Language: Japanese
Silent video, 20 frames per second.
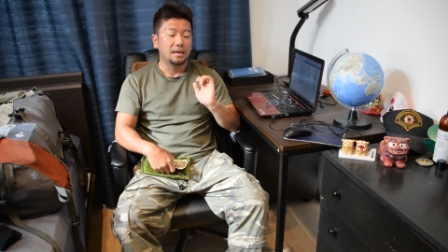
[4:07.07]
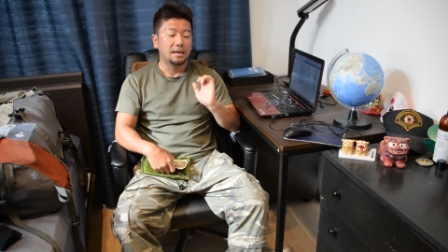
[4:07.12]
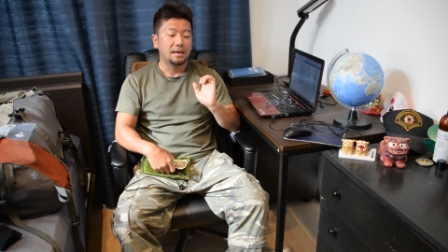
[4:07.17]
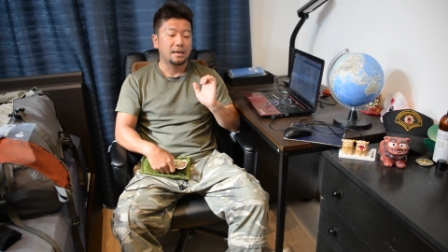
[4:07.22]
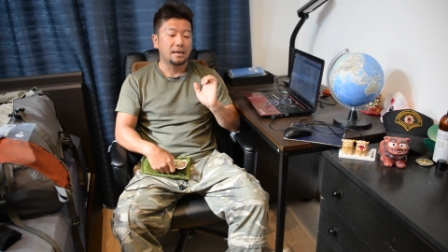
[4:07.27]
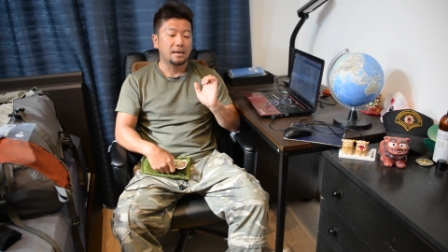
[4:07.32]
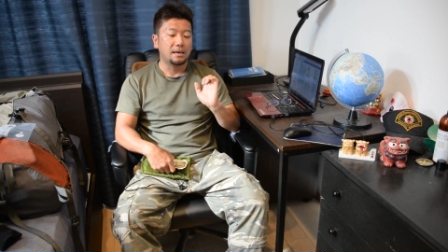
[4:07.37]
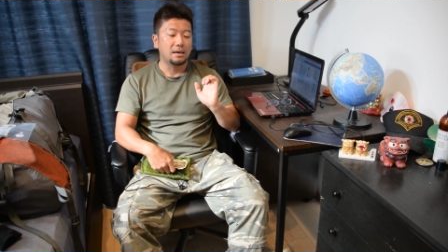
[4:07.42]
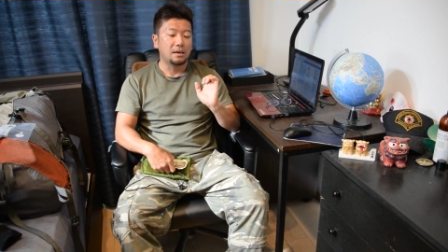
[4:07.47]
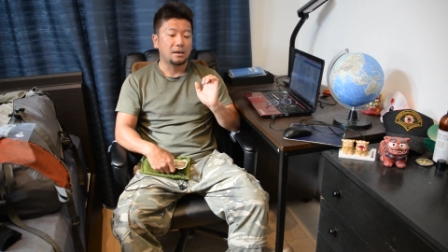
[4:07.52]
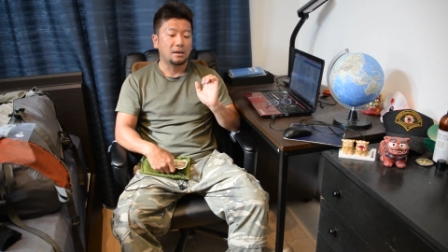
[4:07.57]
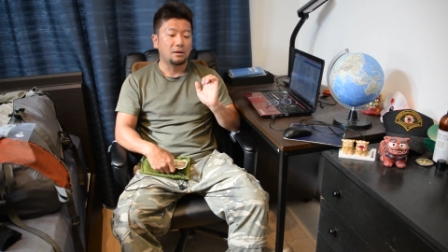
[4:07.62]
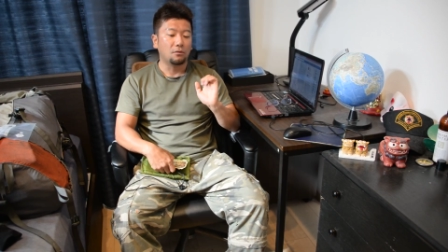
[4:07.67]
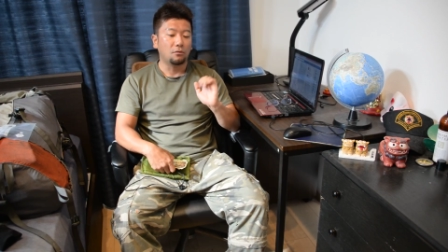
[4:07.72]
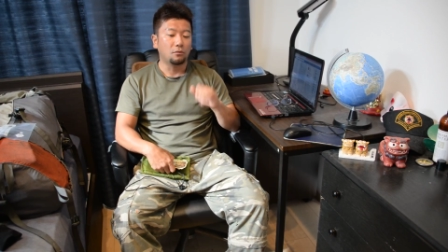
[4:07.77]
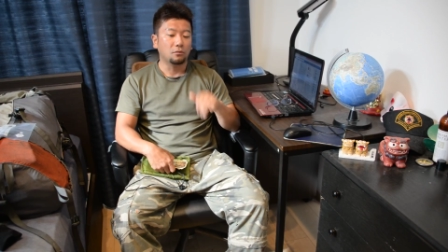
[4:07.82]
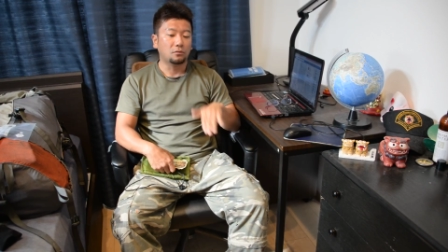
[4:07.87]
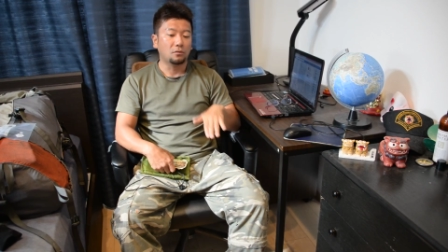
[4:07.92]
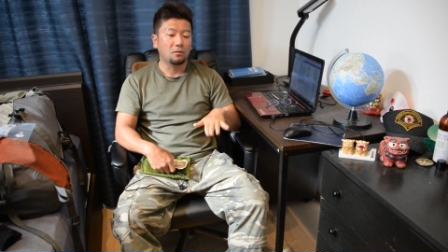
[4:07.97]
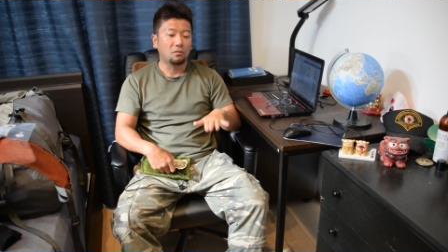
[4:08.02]

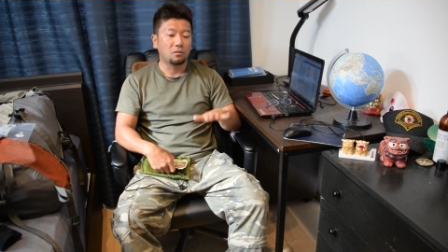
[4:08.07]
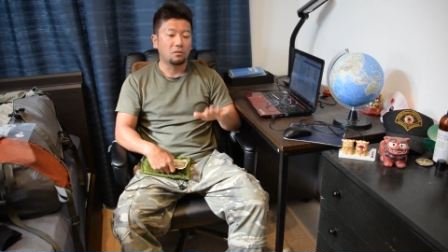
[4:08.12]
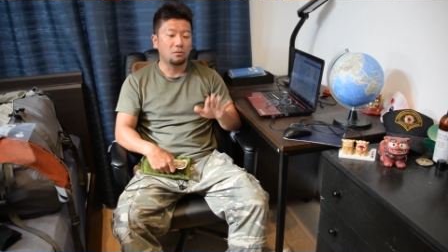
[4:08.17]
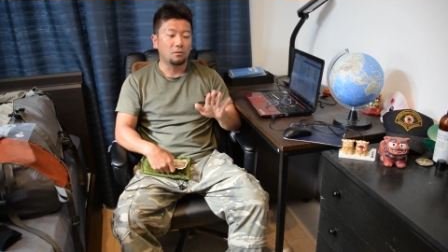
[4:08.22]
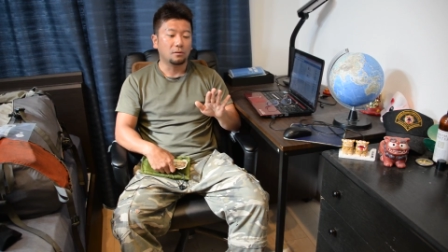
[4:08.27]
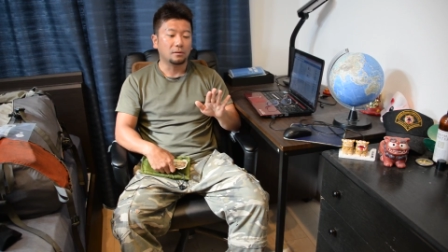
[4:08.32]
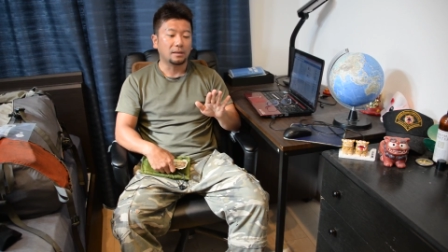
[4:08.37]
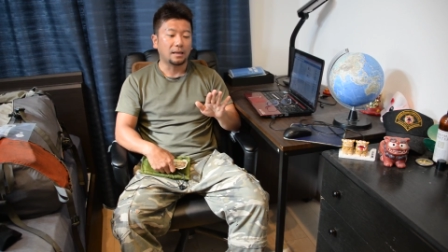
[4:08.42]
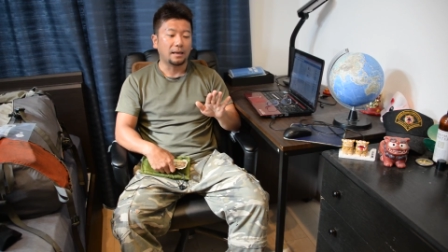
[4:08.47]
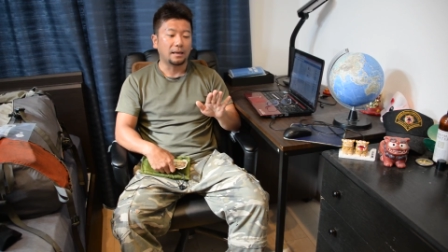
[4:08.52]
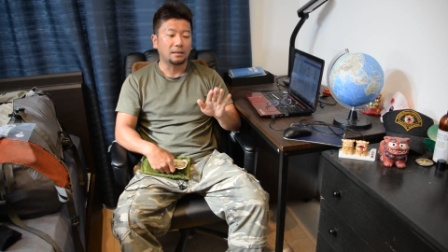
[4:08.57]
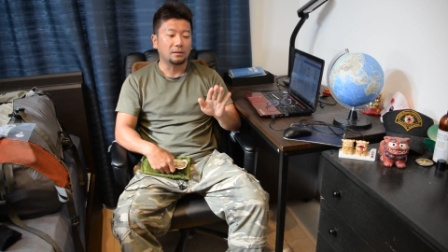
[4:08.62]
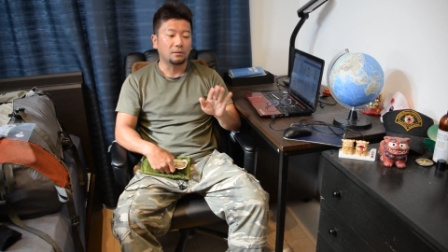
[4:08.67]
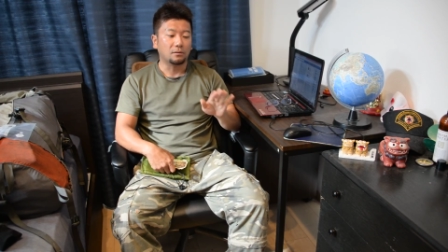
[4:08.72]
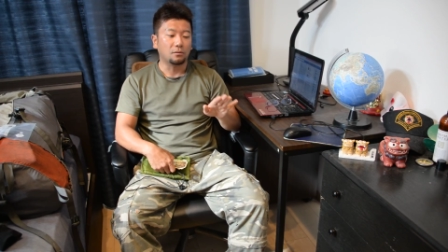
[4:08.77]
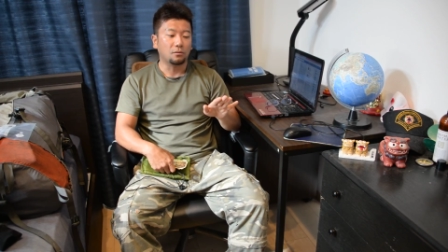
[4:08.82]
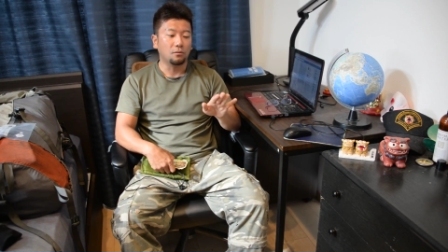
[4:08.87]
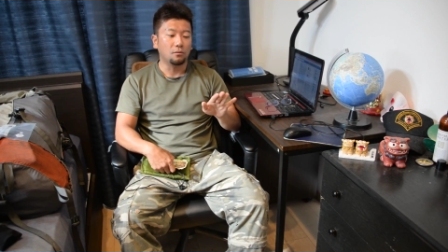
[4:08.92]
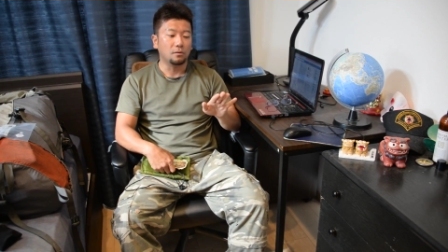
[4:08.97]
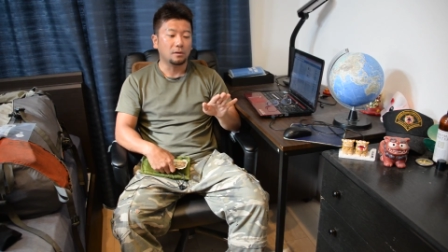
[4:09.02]
えー、落とすような
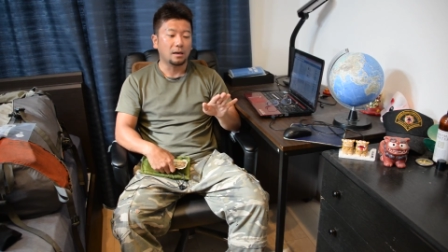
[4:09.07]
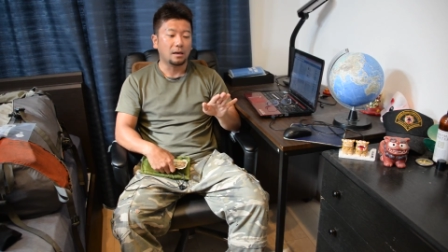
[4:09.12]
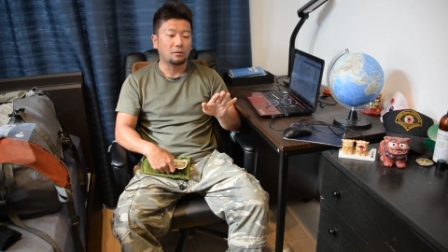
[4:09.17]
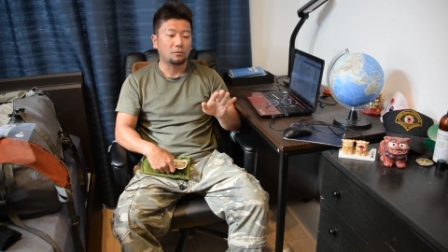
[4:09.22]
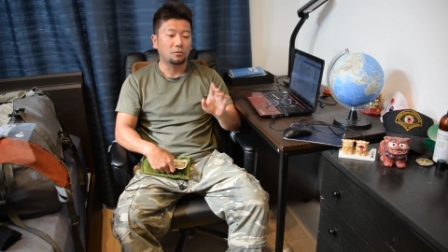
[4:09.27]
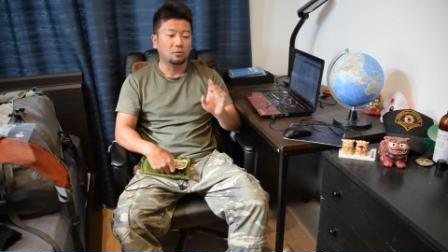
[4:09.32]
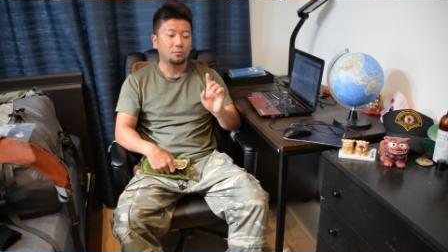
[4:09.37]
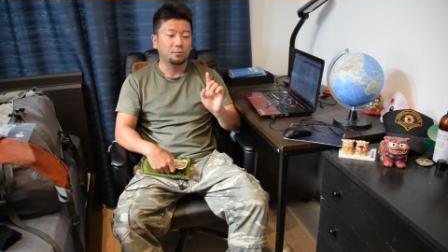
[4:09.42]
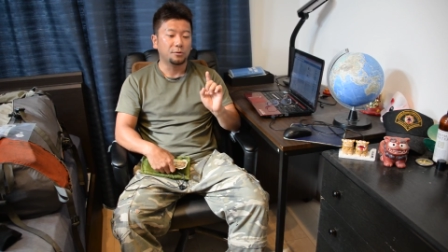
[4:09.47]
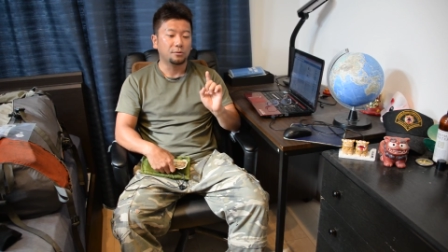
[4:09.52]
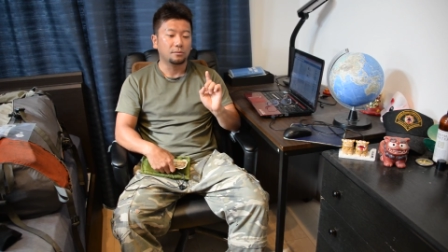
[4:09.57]
動画子供